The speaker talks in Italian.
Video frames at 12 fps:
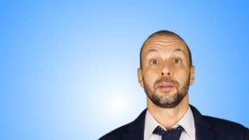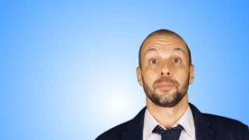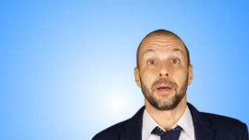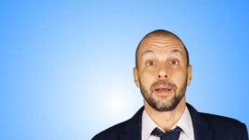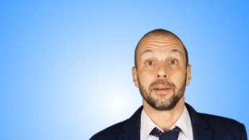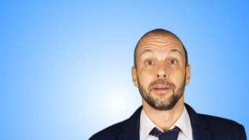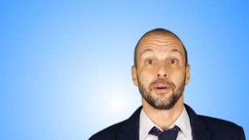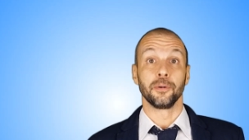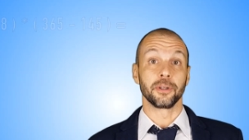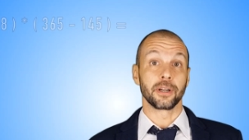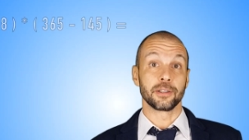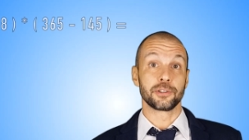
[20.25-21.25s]
Beh,
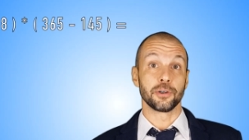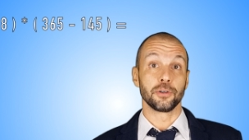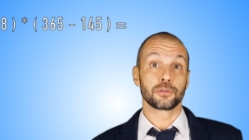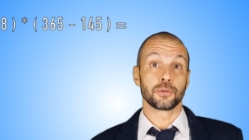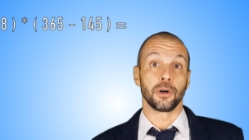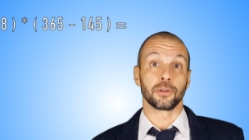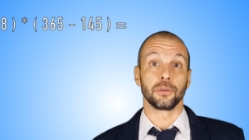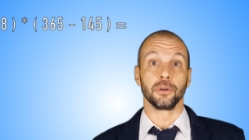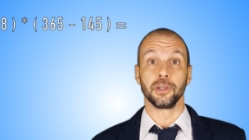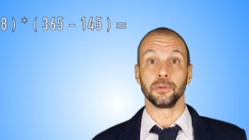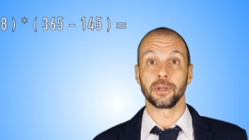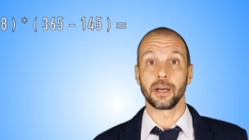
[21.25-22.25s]
un'ora al giorno su 8
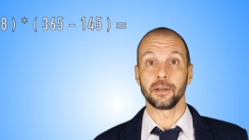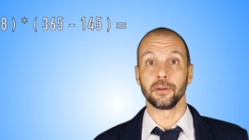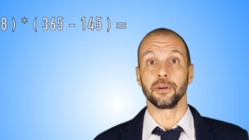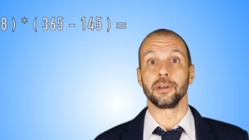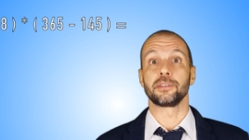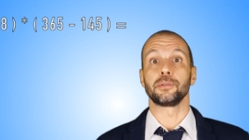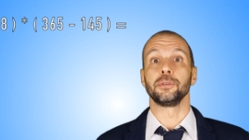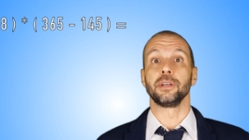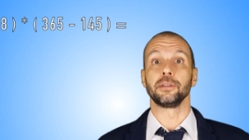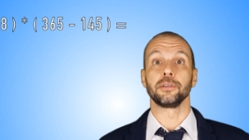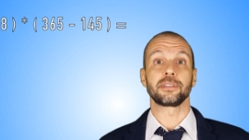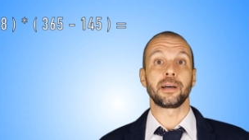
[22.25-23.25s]
in un anno,
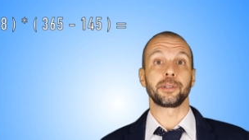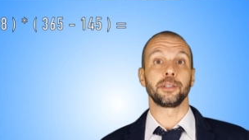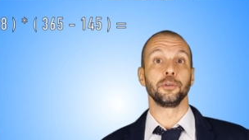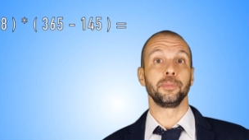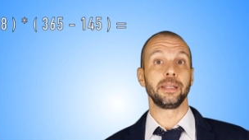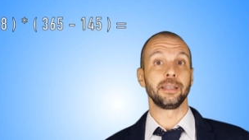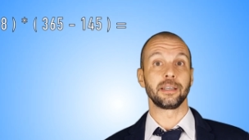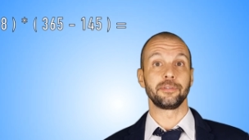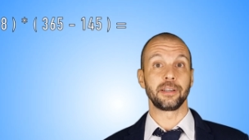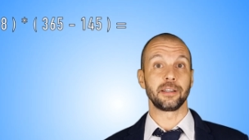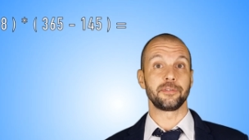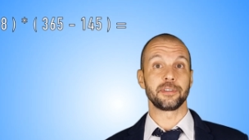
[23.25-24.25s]
escludendo sabati, domeniche,
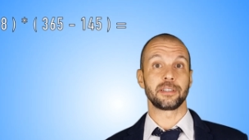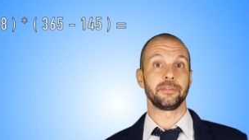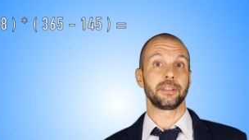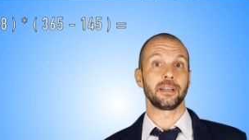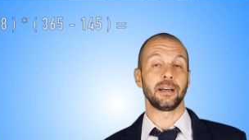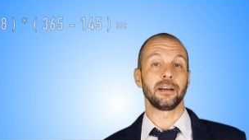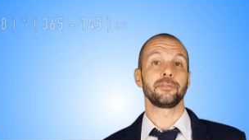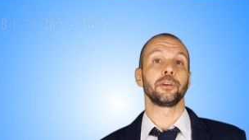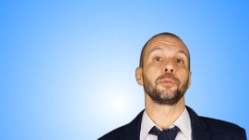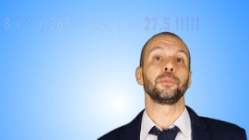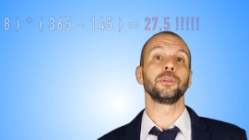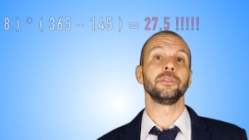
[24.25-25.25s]
ferie e festività,
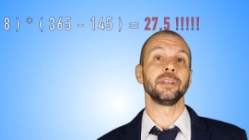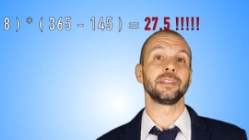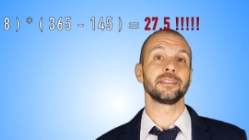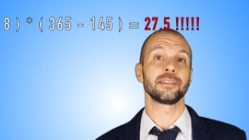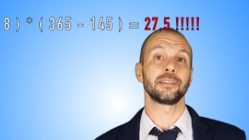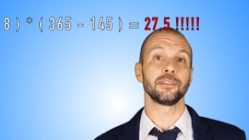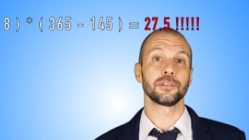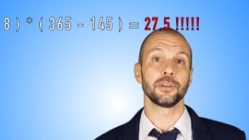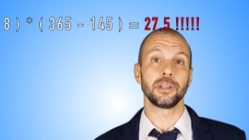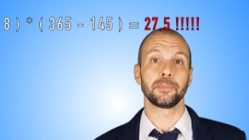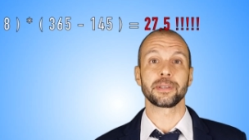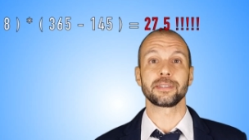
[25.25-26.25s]
fanno più di 27
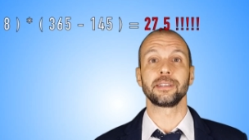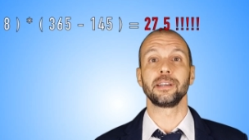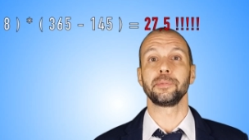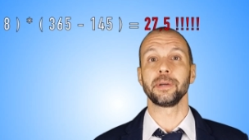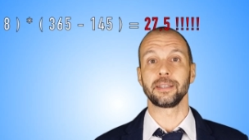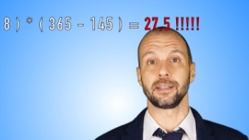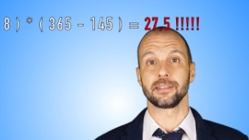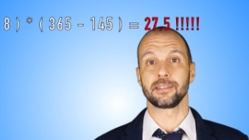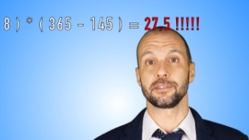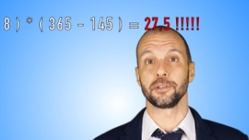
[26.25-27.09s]
giorni passati a ripetere la stessa